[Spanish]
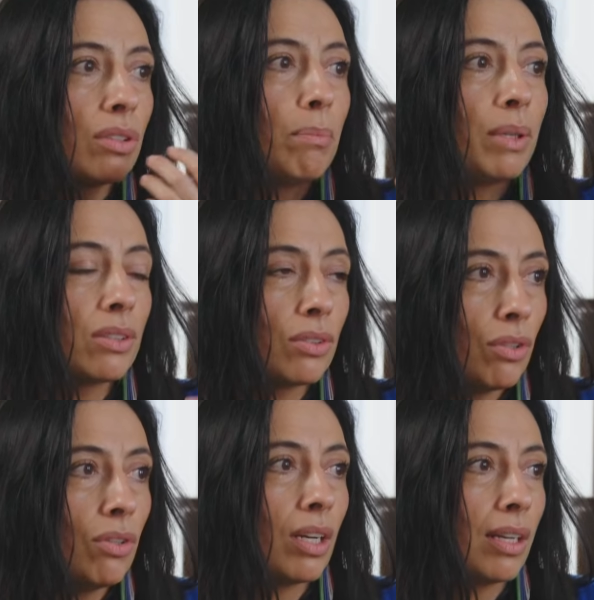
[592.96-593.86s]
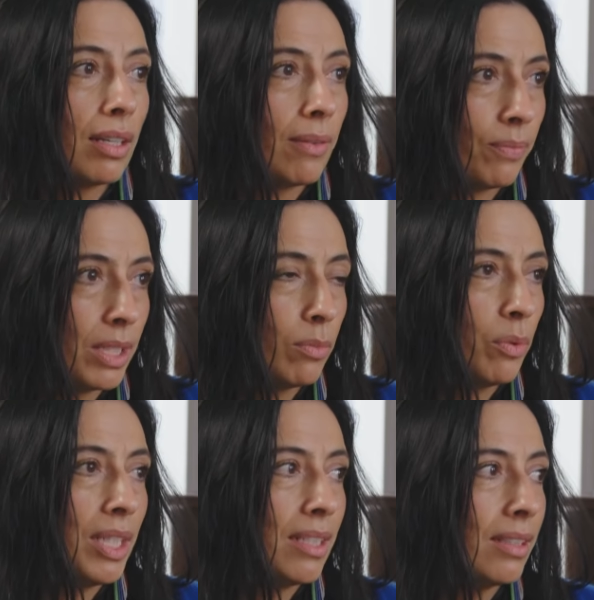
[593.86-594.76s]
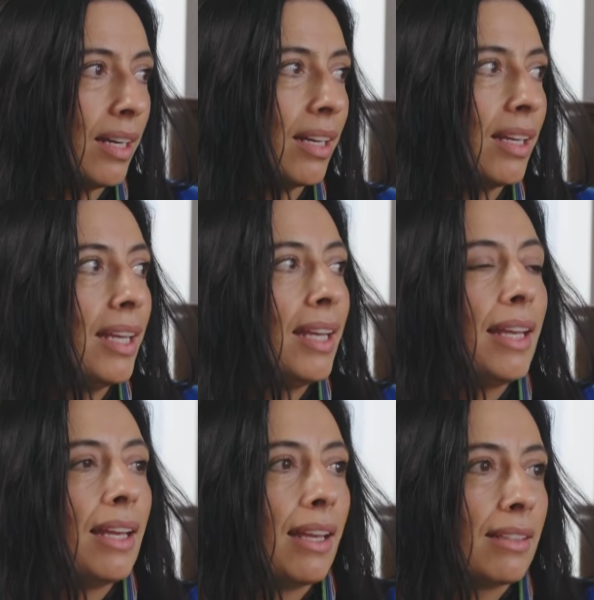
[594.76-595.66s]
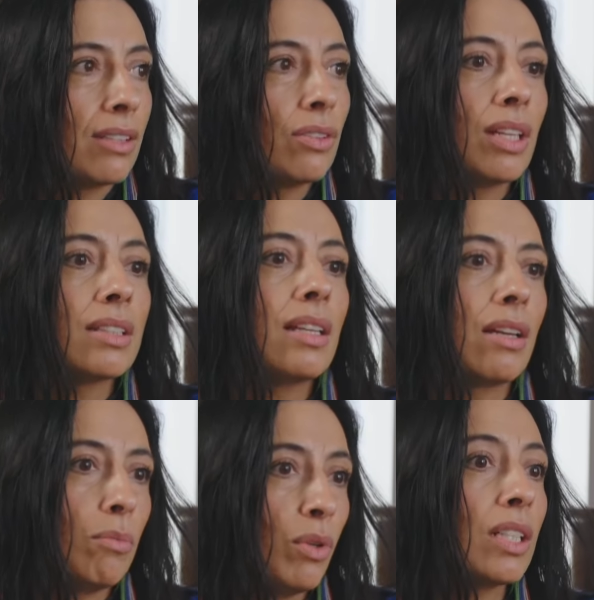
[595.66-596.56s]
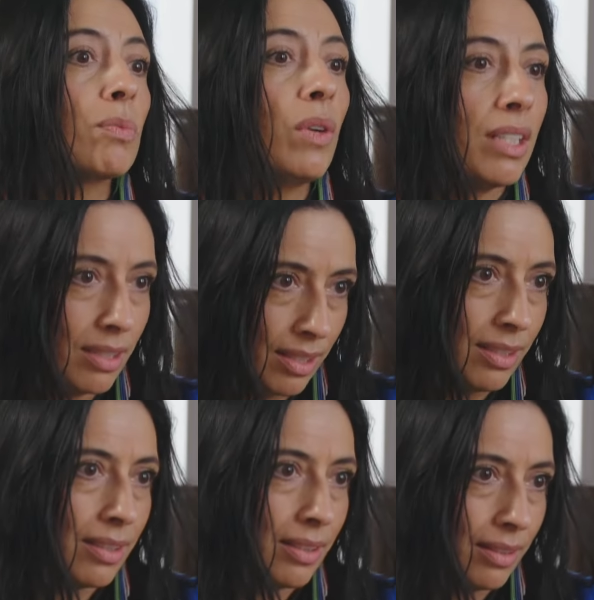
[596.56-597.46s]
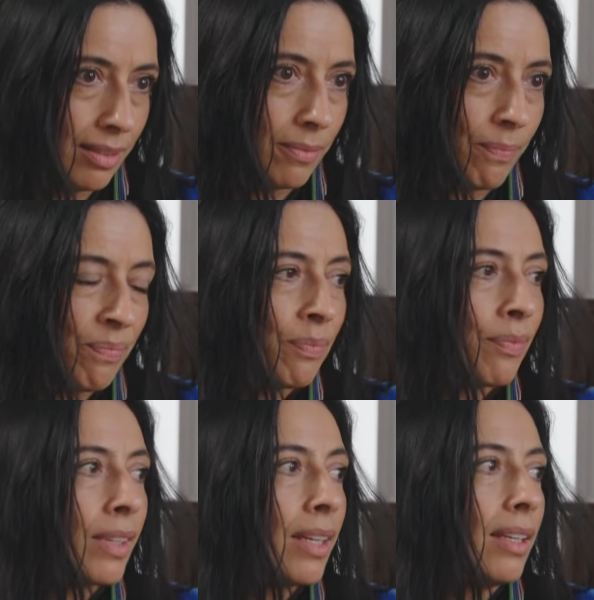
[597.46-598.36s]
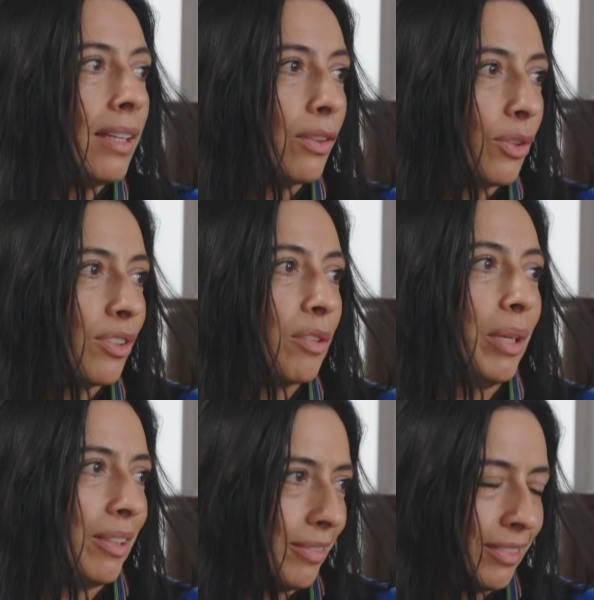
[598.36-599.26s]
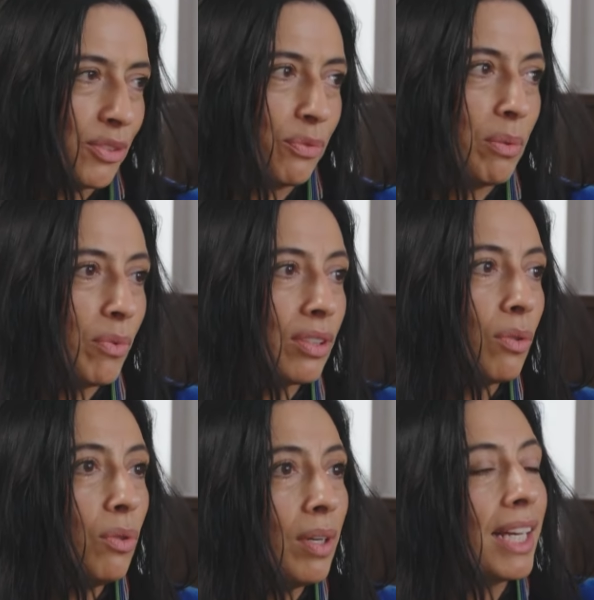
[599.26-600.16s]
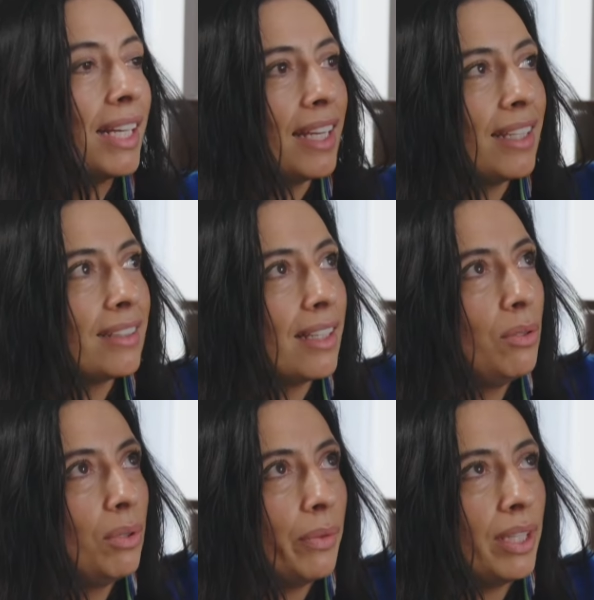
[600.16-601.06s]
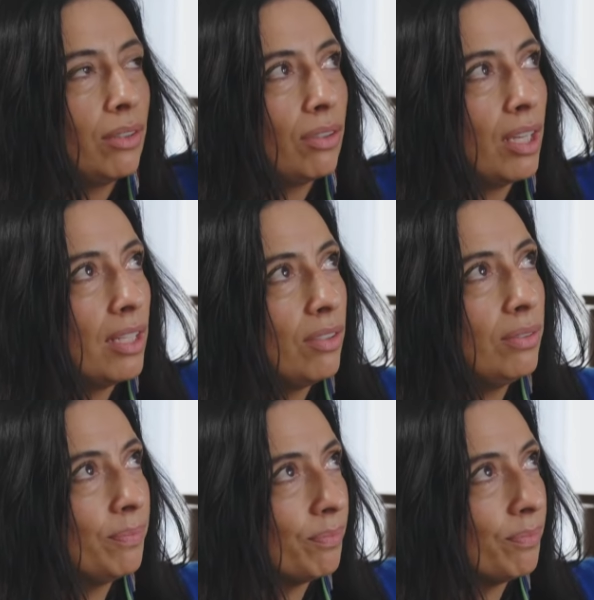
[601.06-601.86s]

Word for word: se empezó a desmovilizar, esas zonas quedaron muy expuestas. Sí. Y entonces, bueno, nos fuimos a un lugar que es el Urabán Teoqueño,